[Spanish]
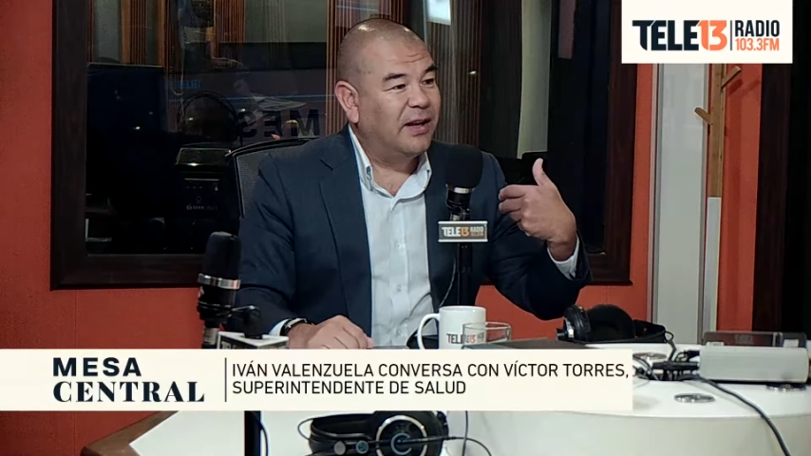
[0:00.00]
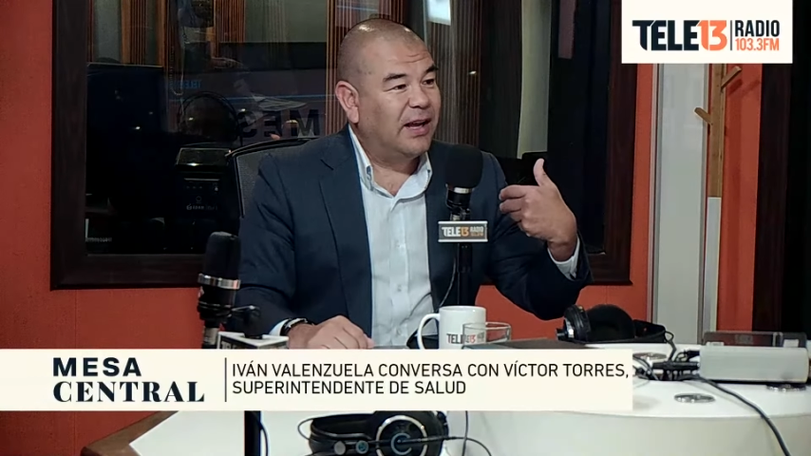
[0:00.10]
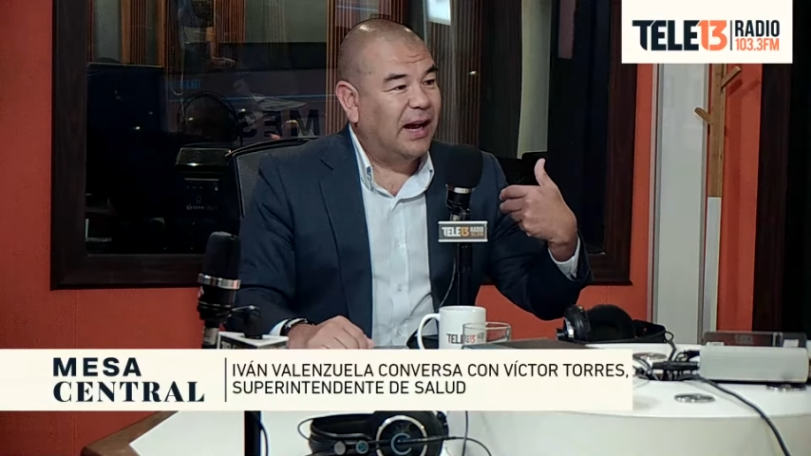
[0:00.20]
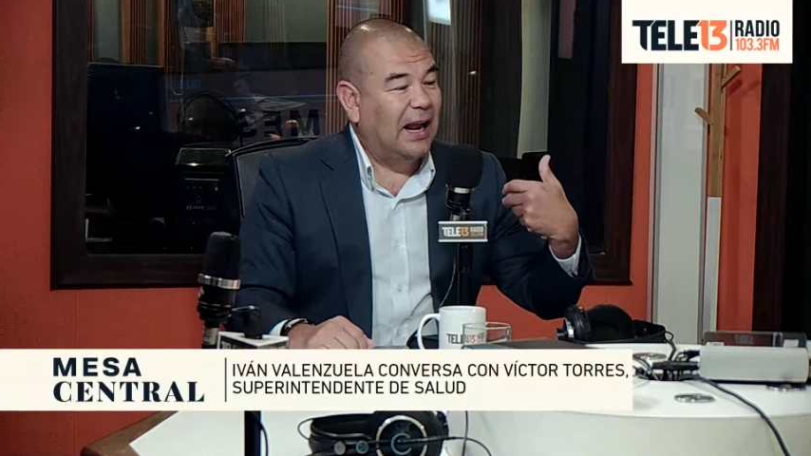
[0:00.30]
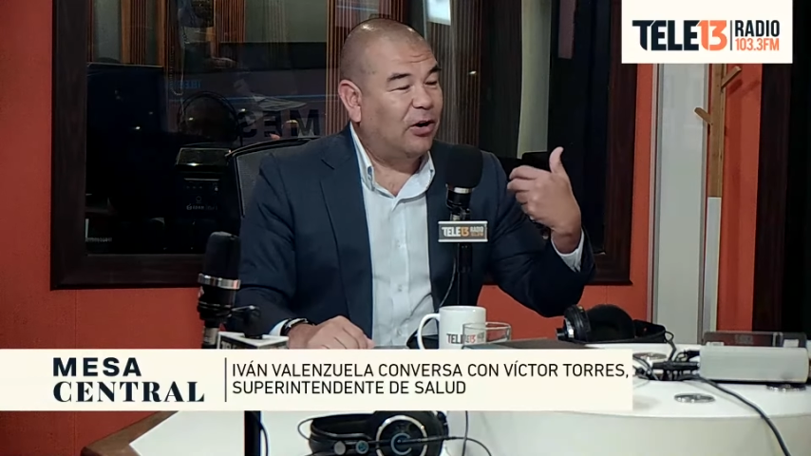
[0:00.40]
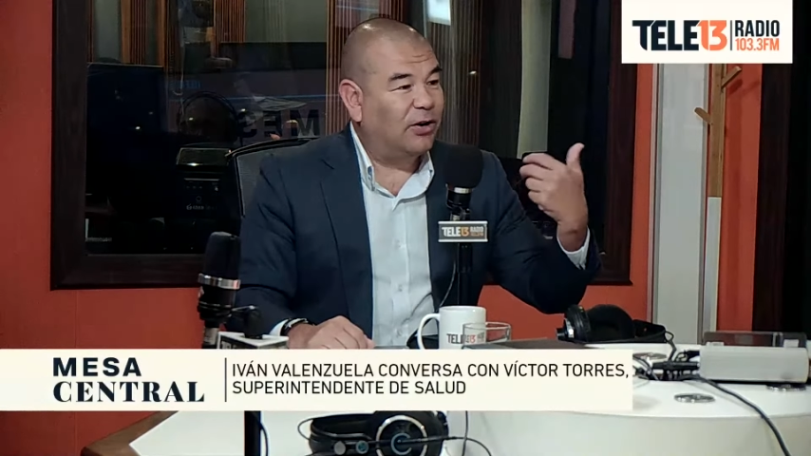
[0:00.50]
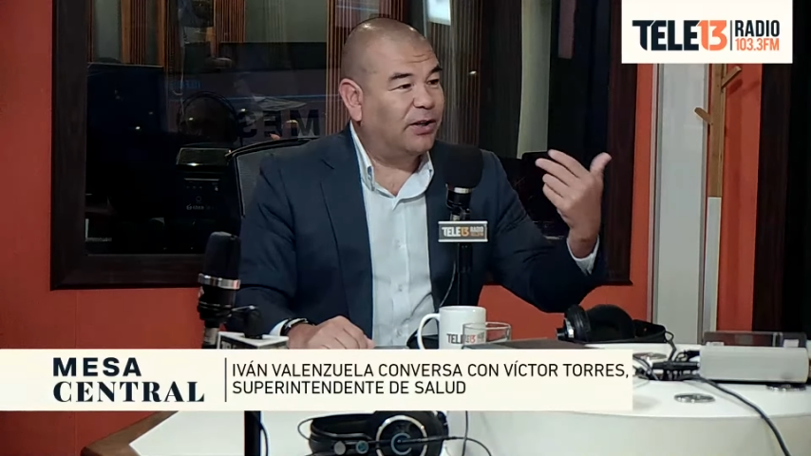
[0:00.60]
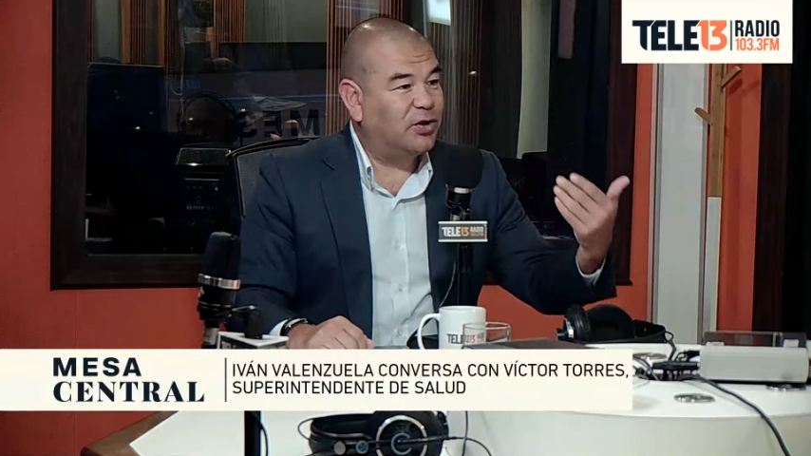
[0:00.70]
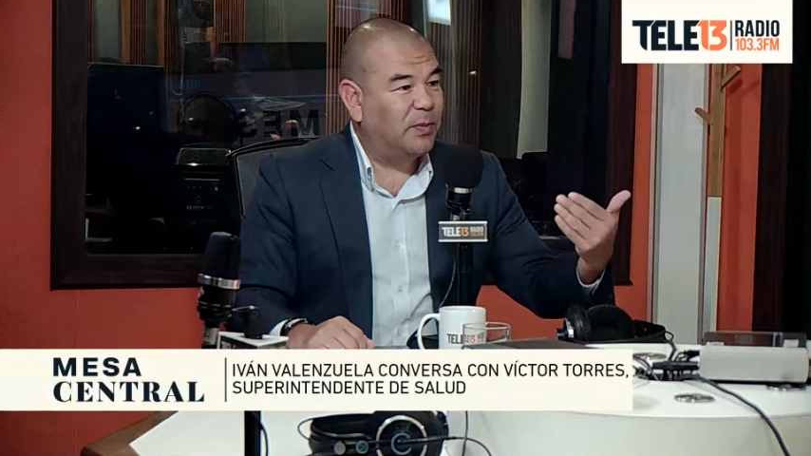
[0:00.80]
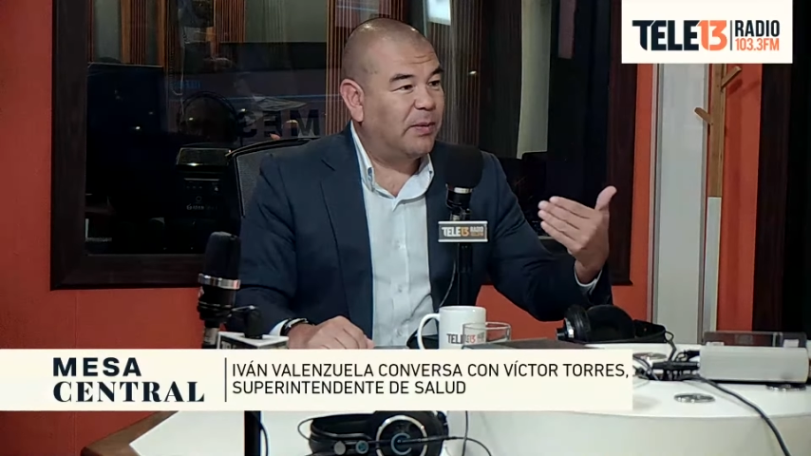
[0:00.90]
a la
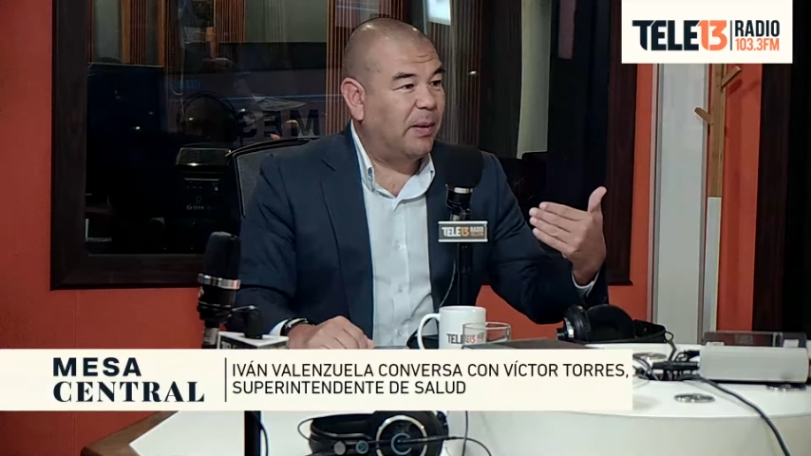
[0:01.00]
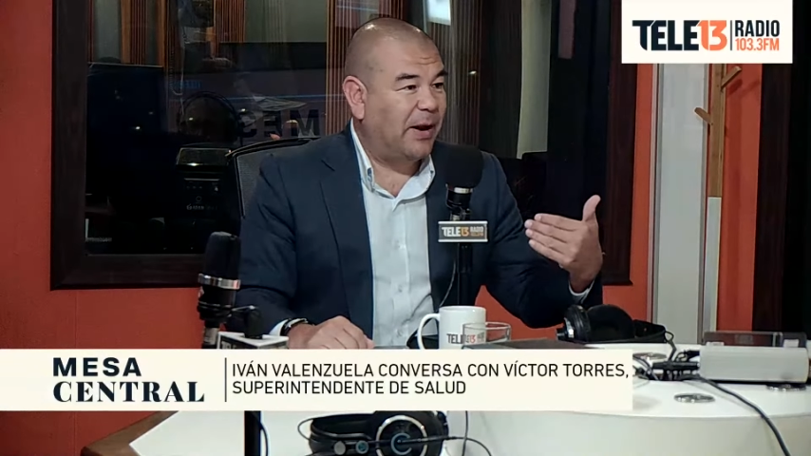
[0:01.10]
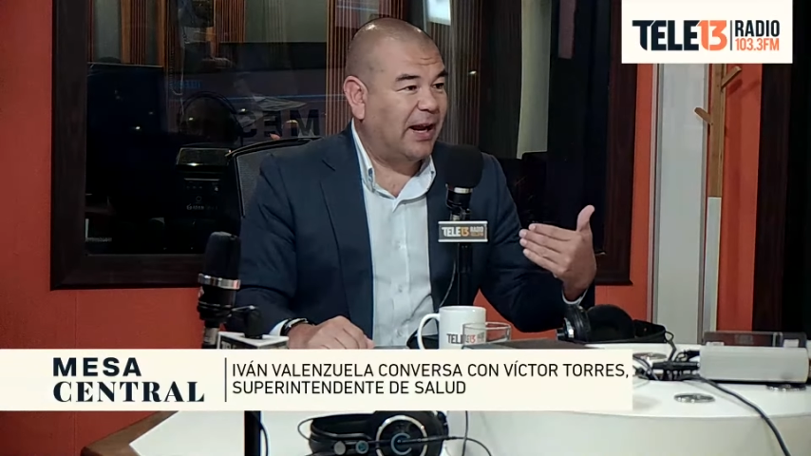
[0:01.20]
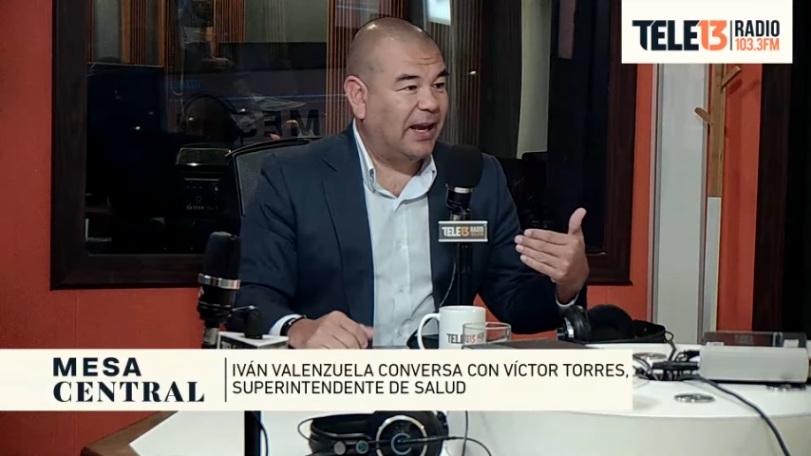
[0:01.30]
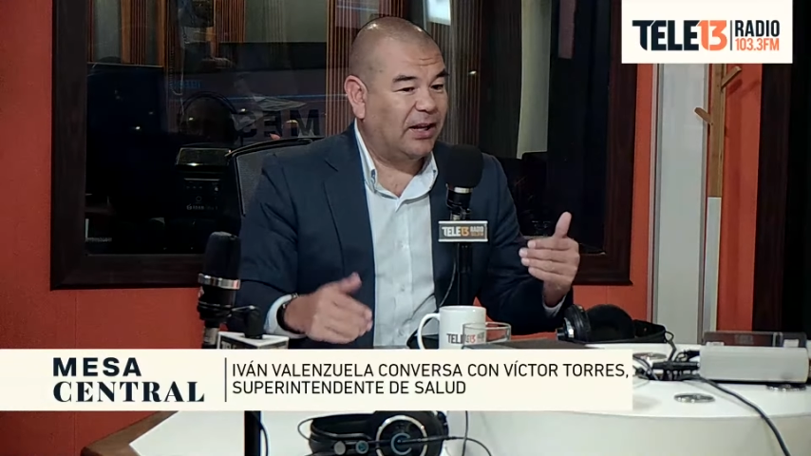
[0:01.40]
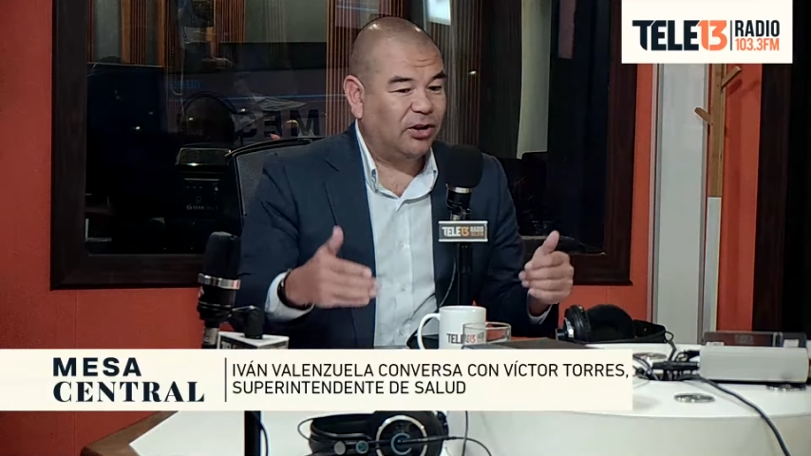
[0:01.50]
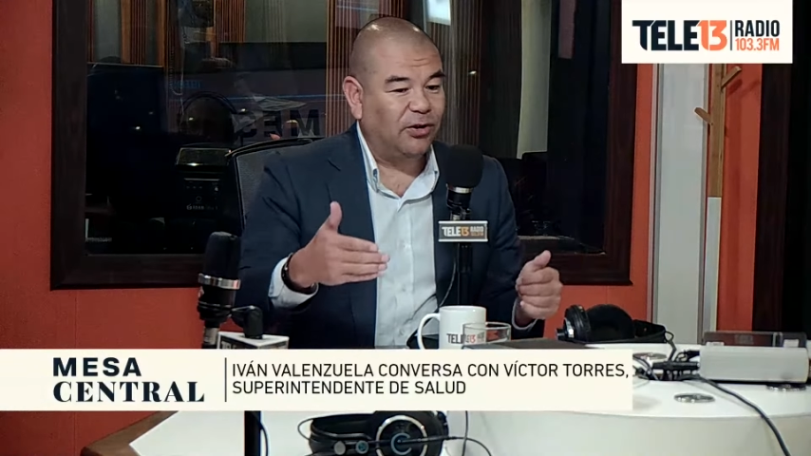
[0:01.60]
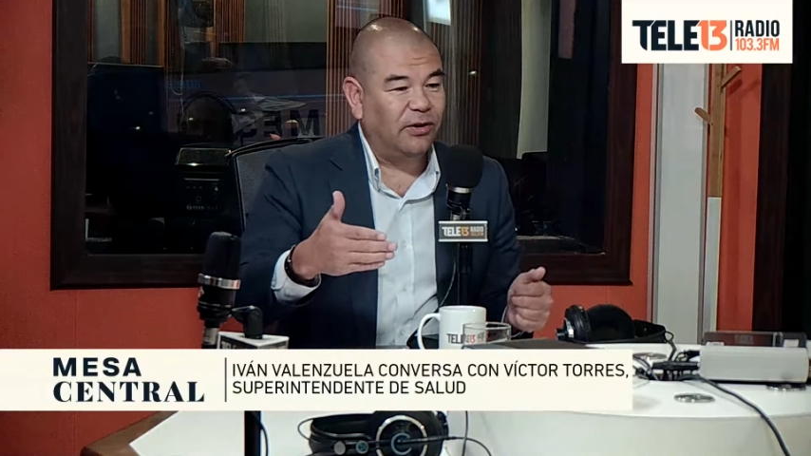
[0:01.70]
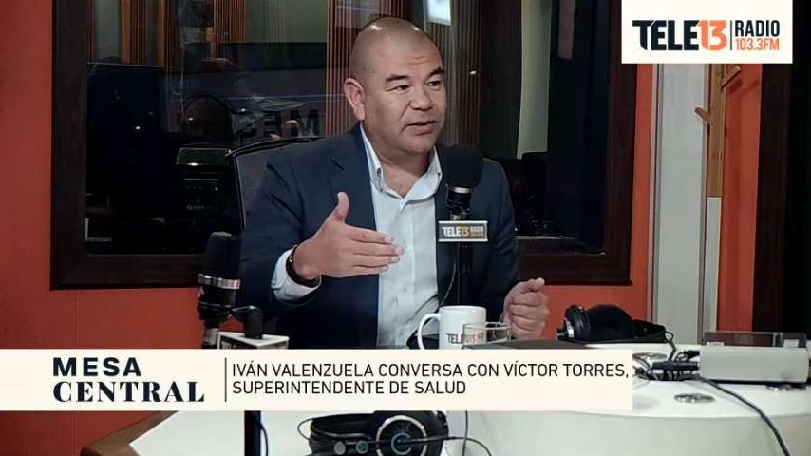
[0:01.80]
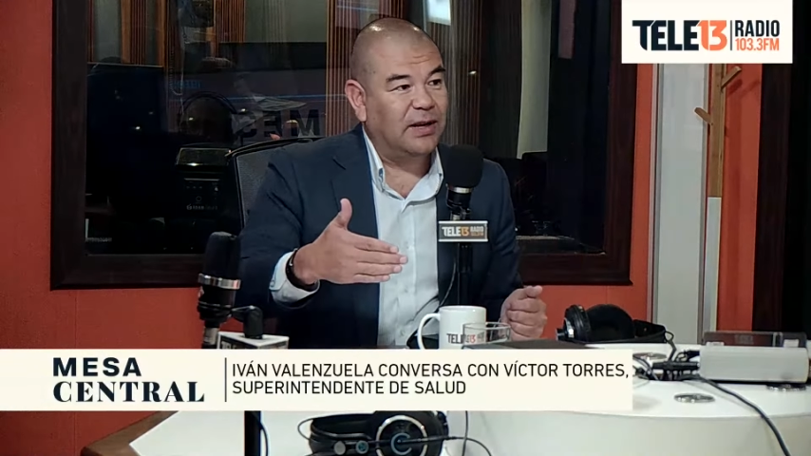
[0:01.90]
Corte Suprema para que
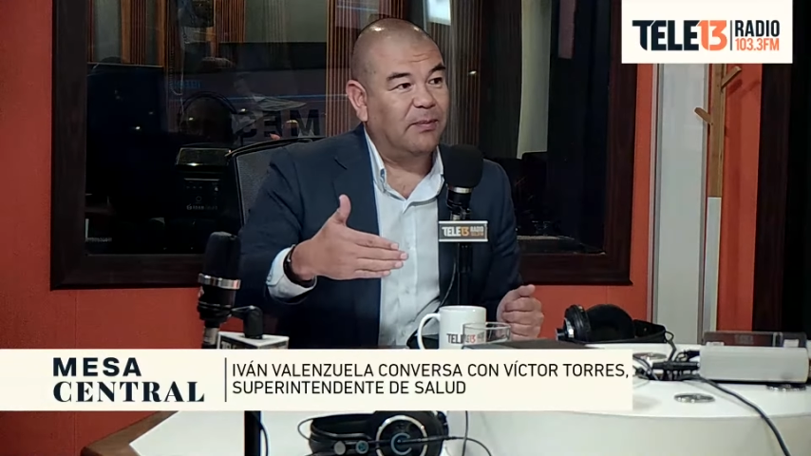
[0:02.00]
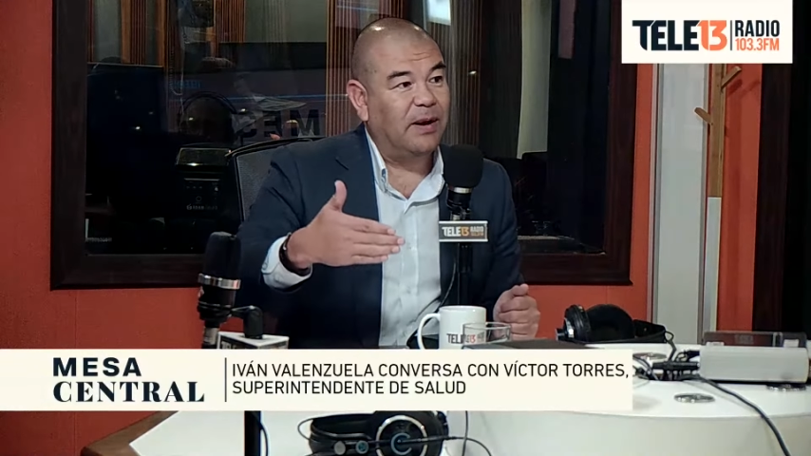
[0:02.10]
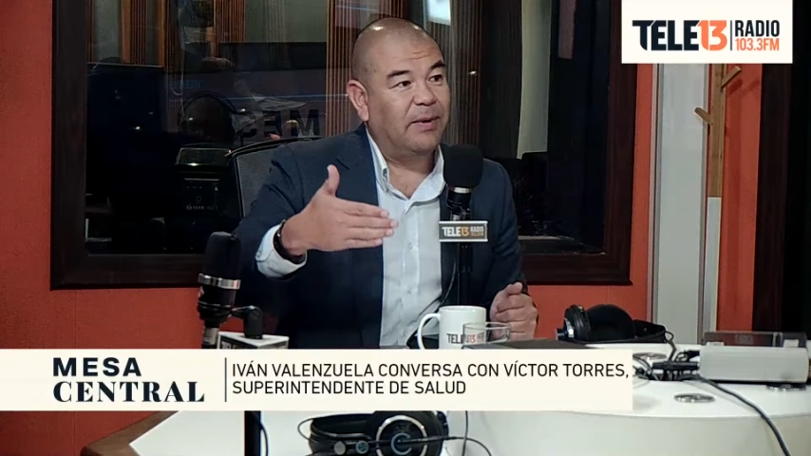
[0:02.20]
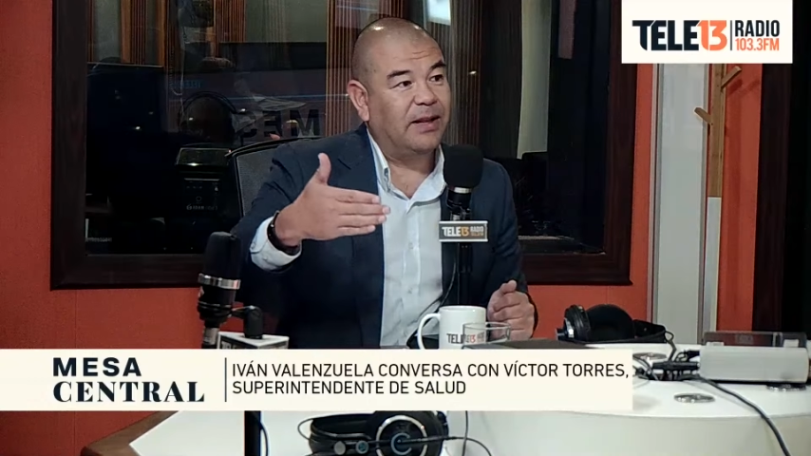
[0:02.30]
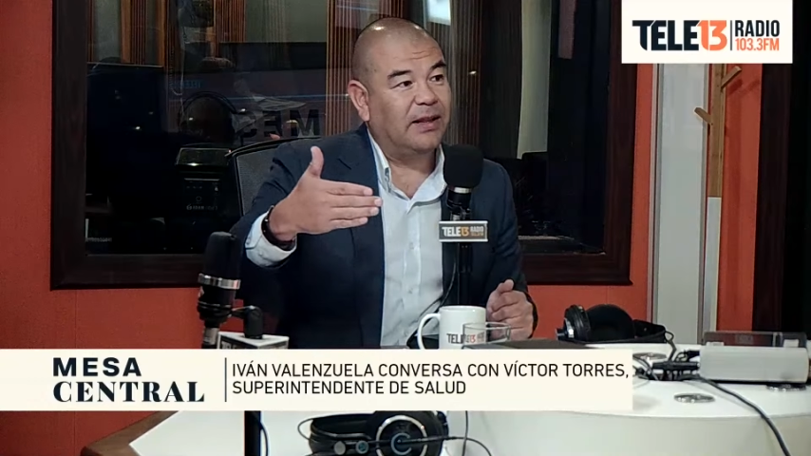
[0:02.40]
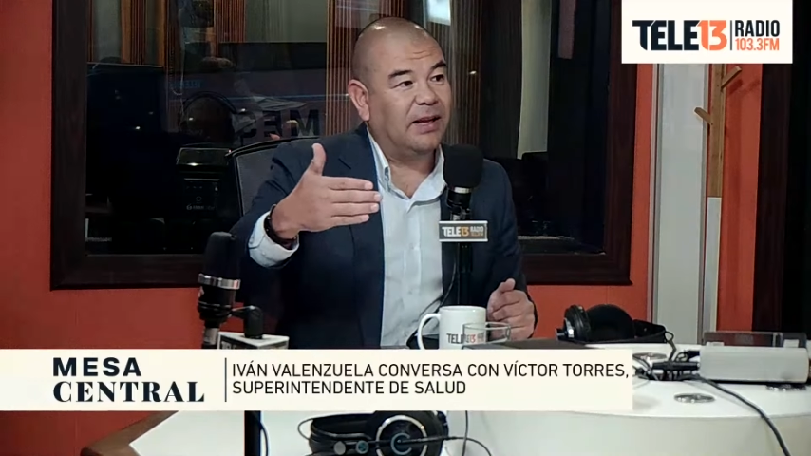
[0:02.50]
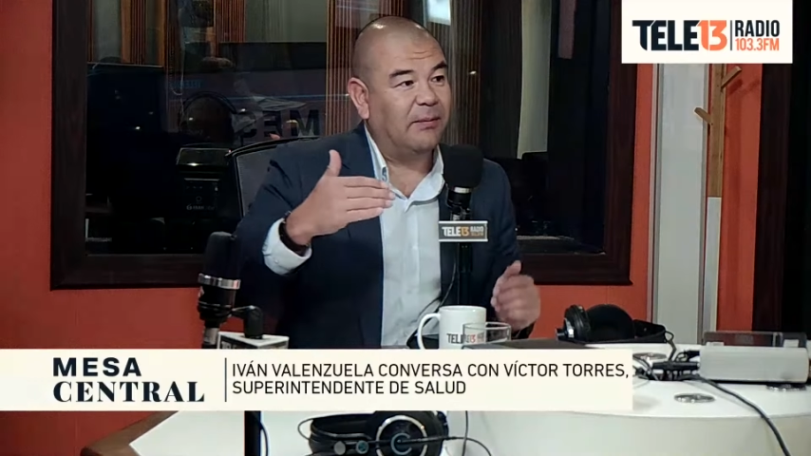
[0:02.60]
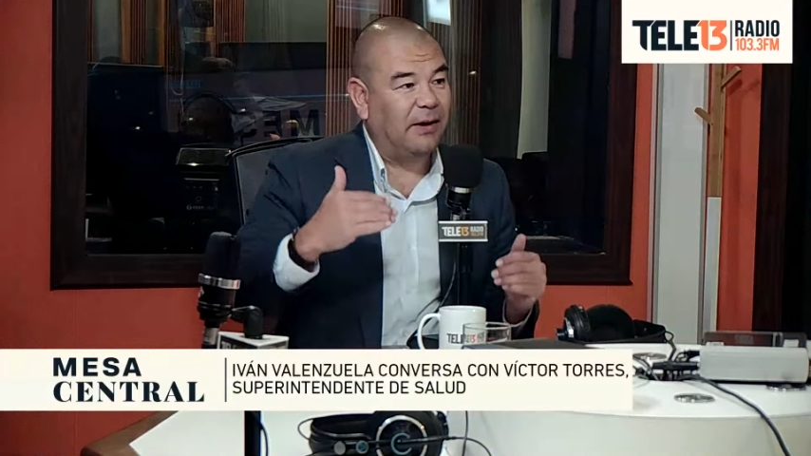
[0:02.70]
esto se implemente